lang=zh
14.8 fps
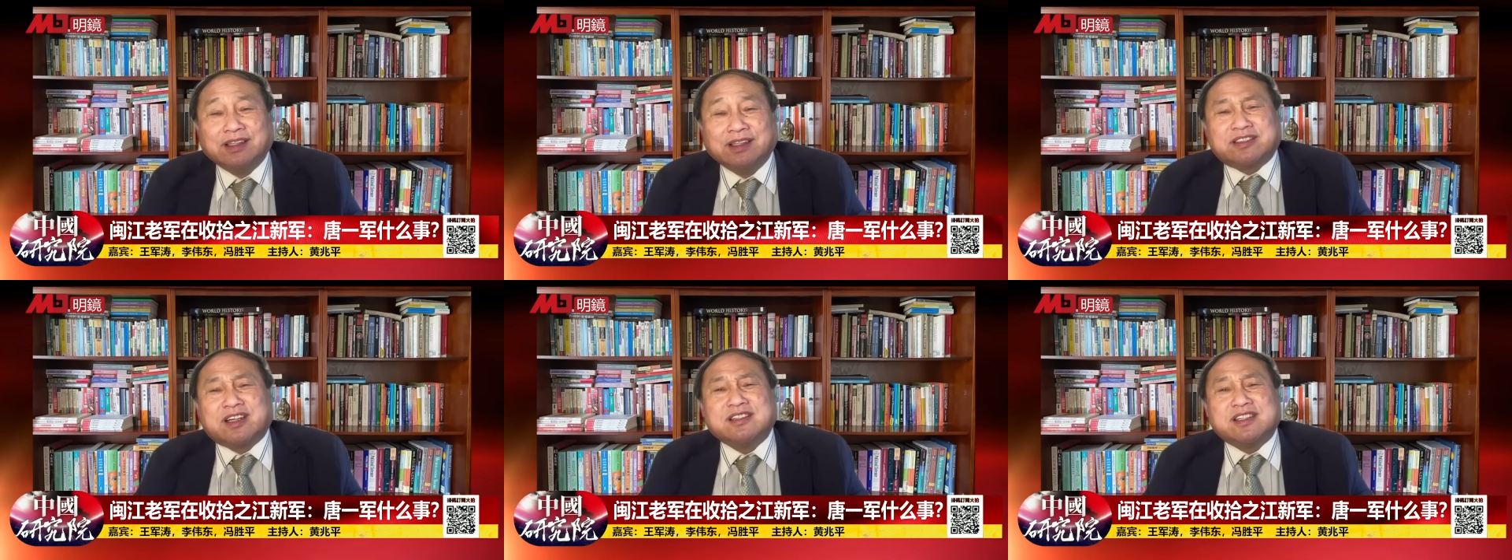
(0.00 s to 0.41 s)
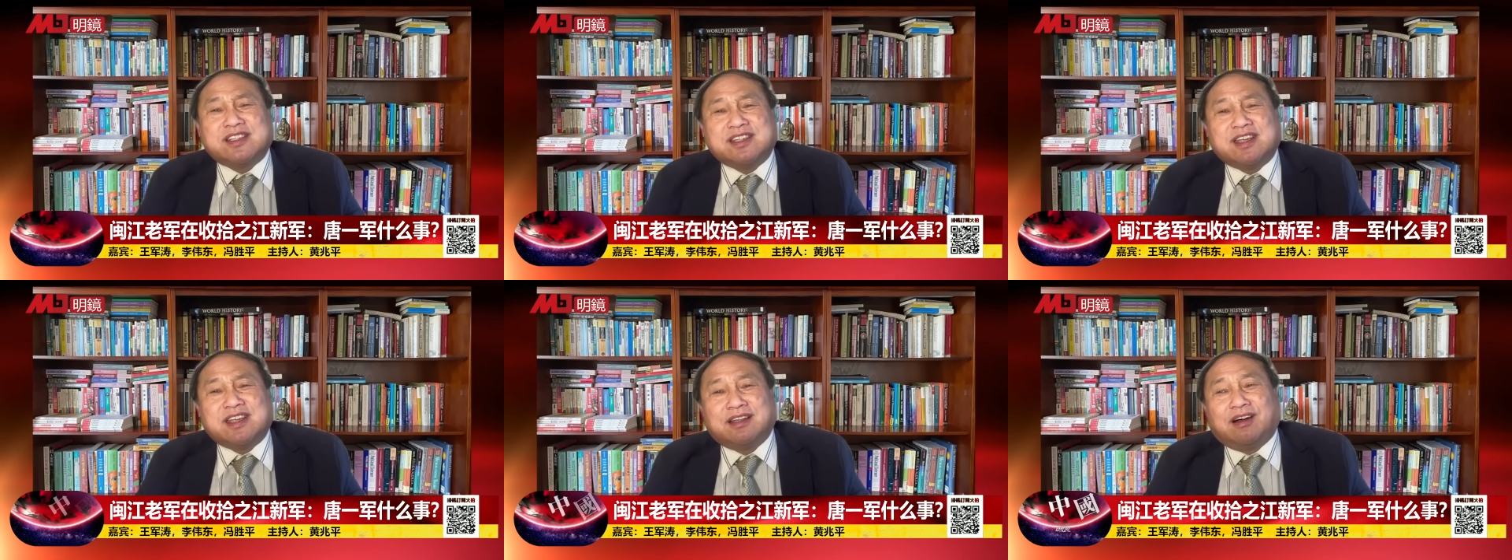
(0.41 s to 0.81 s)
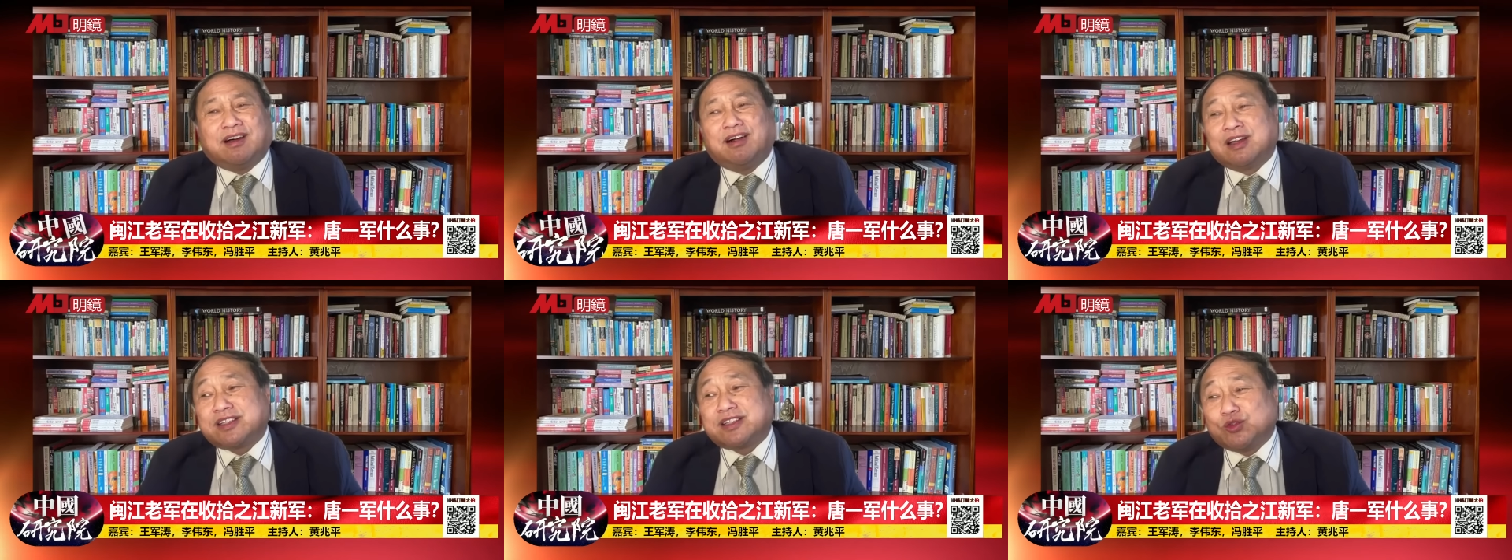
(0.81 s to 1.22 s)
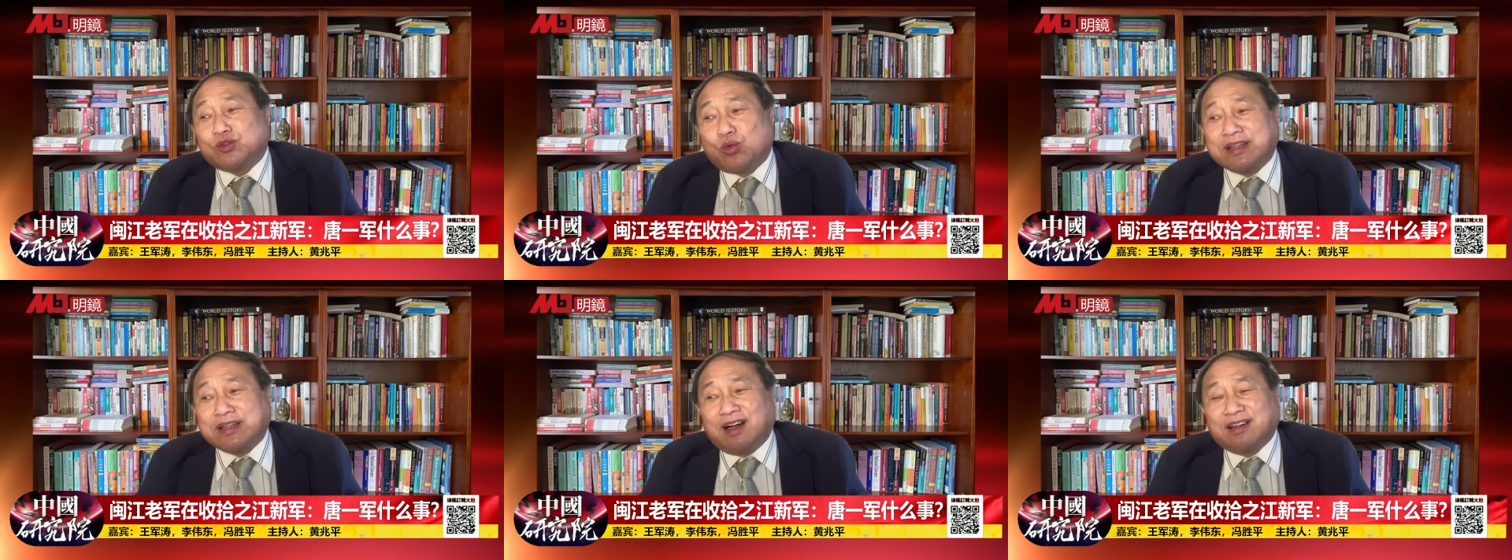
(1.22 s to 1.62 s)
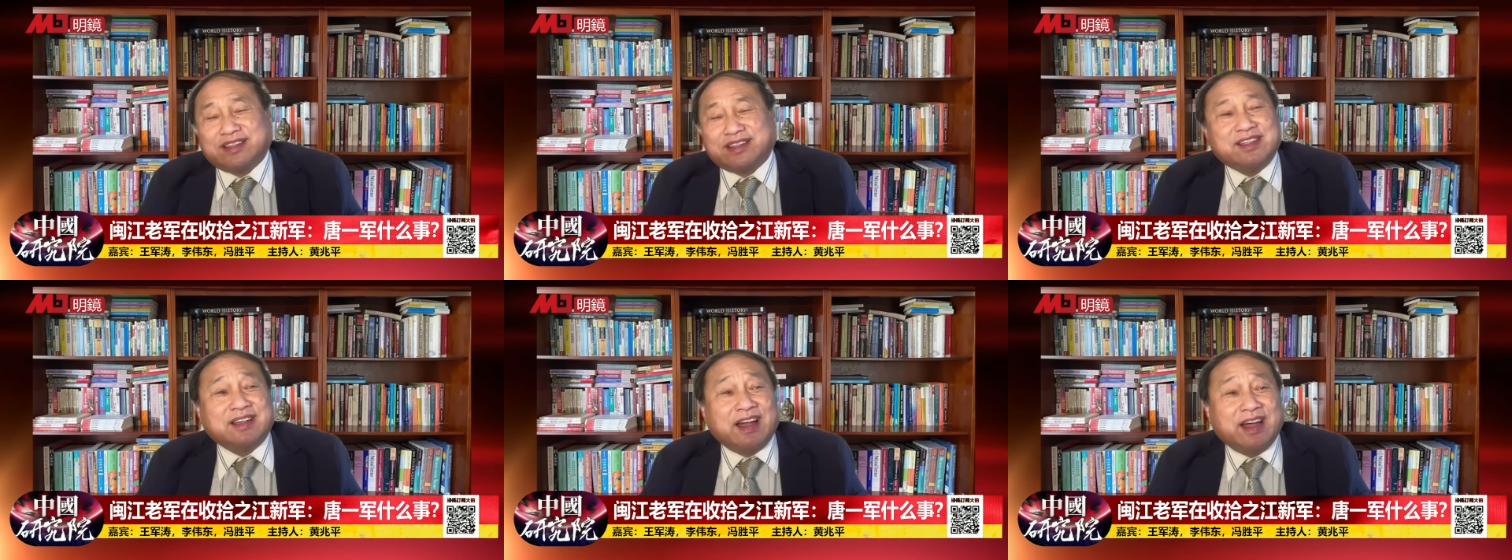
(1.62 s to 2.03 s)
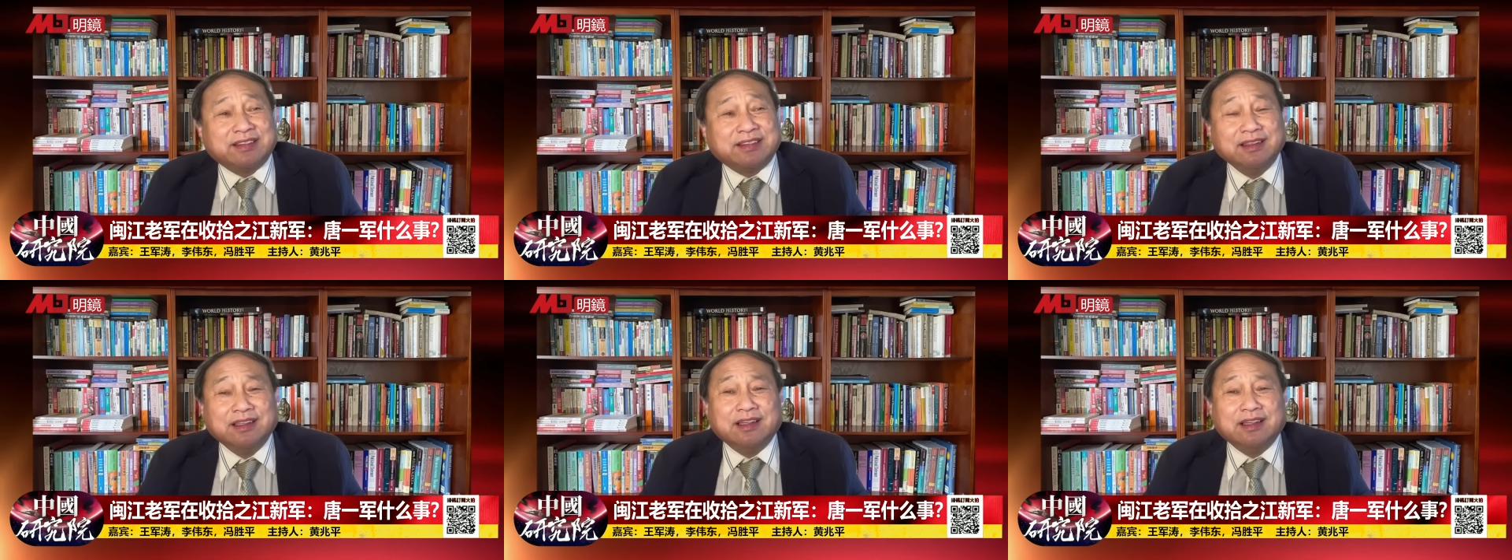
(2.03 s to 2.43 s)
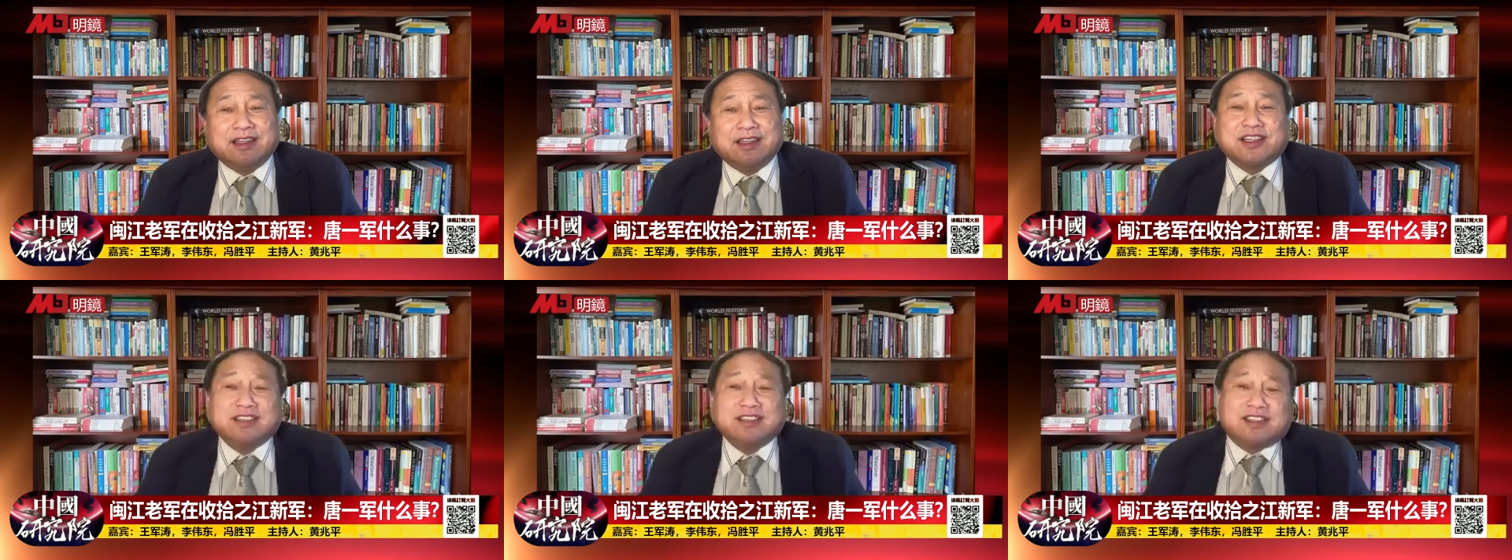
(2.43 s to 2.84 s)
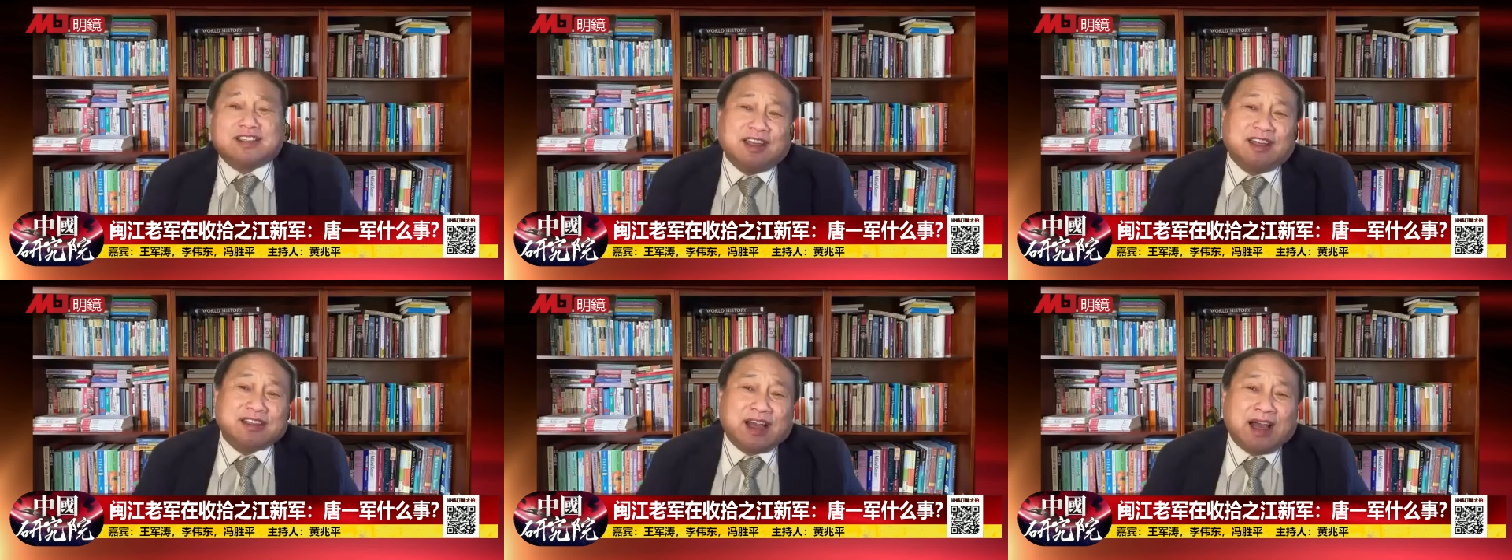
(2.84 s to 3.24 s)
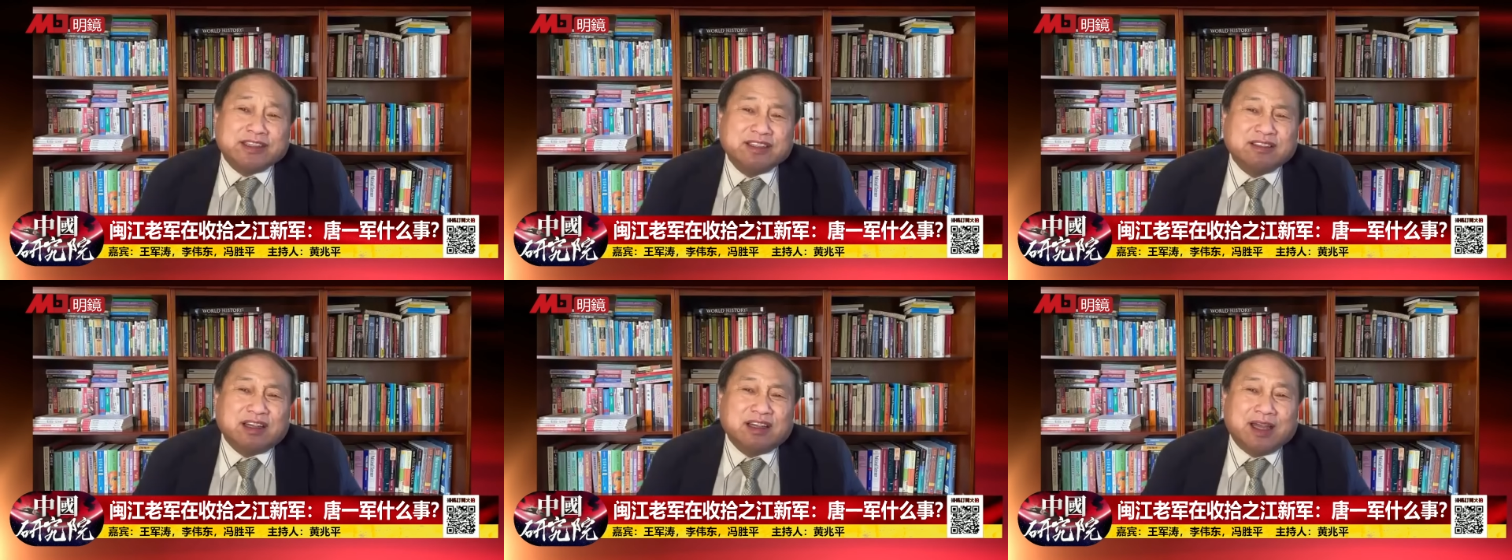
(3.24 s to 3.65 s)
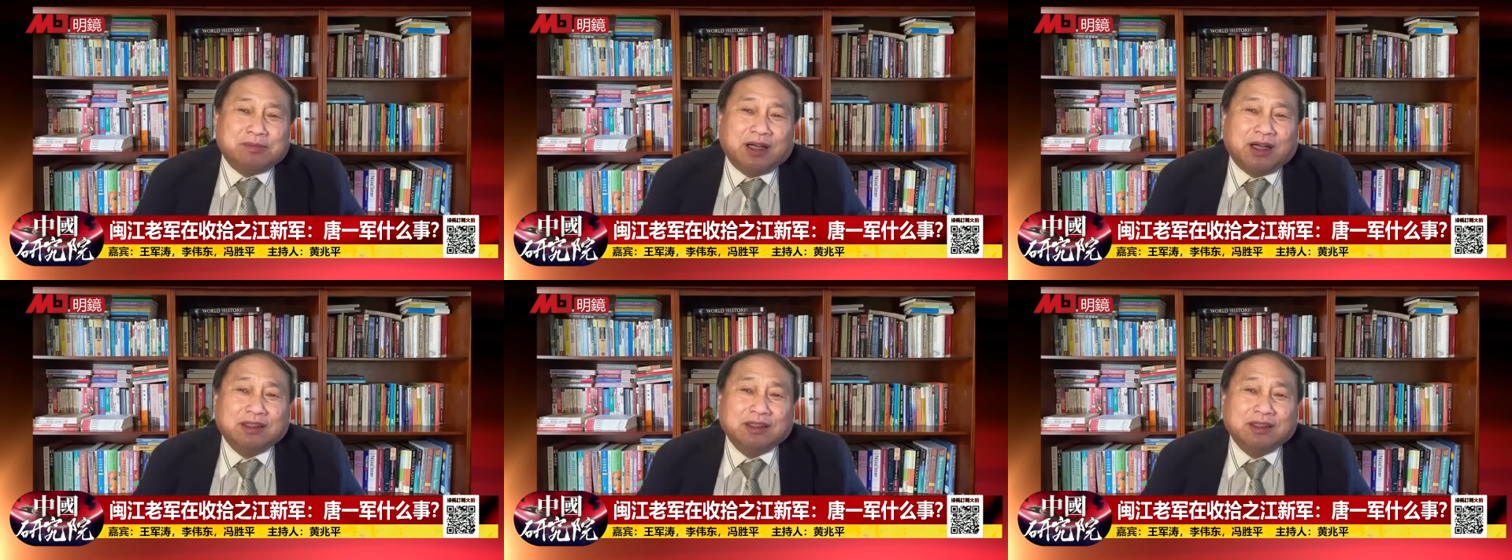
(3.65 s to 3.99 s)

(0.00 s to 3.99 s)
那整企业就好了，整官场是应该的，那整企业家应该吗？